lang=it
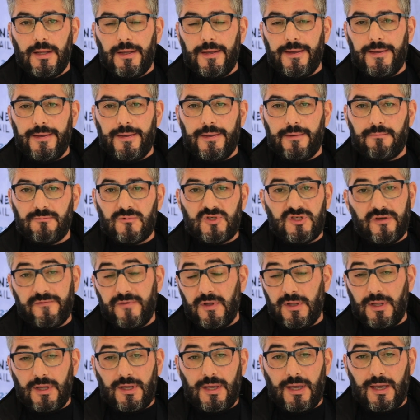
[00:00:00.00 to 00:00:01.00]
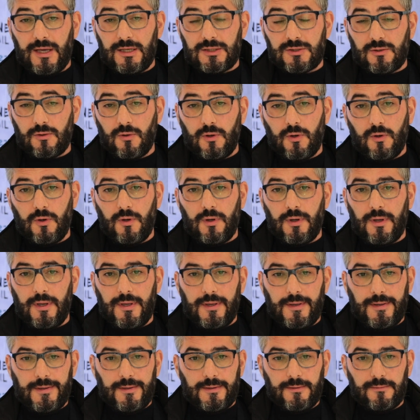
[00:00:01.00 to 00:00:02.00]
eh, ci viene chiesto
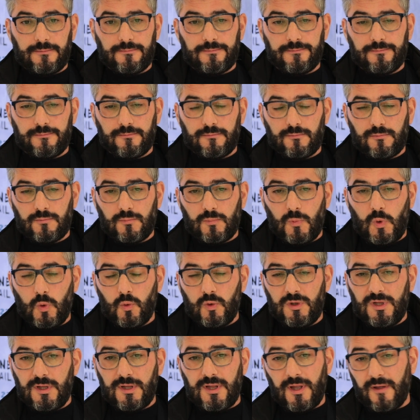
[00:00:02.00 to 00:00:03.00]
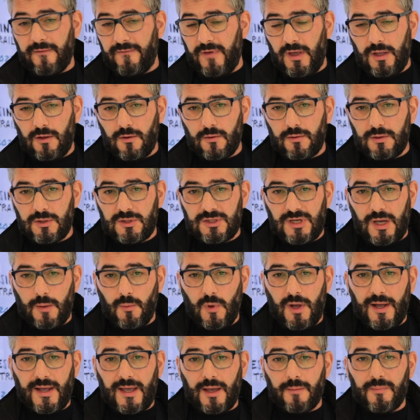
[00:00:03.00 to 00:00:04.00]
ehm, un intervento
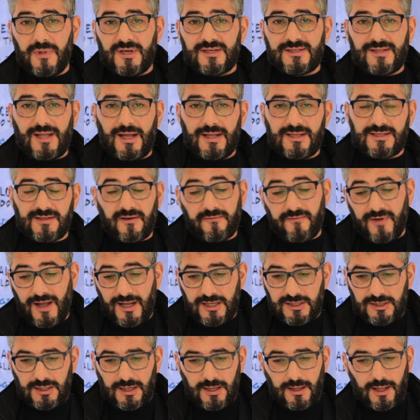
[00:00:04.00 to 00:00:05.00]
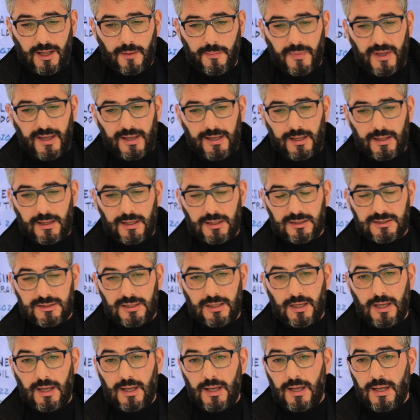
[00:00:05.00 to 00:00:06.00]
diciamo anche abbastanza facile, tra
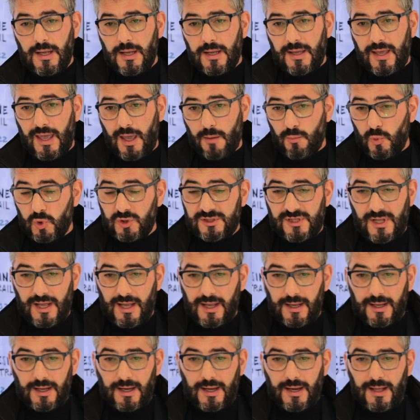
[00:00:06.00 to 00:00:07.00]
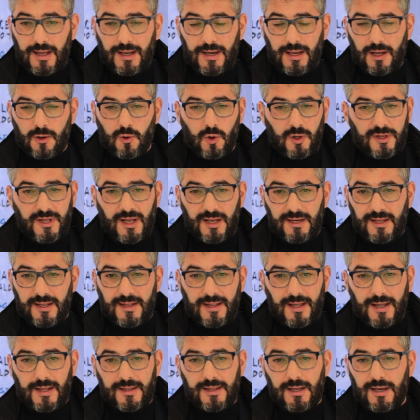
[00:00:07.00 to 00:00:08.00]
parentesi, che è mostrare la, la
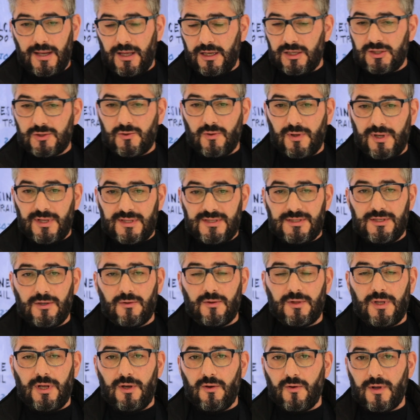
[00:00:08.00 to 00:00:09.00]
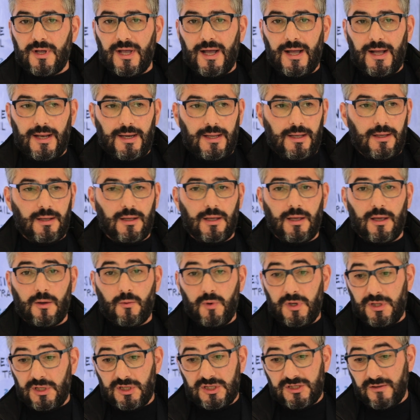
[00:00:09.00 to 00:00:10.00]
cordialità della ristorazione locale e
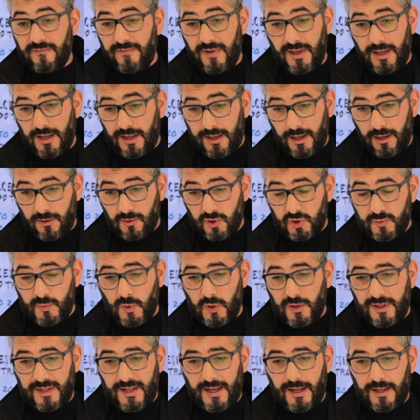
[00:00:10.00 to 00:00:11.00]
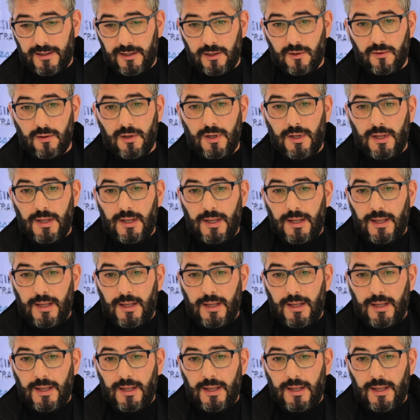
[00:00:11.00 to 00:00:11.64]
quindi ci verrà, credo, spontaneo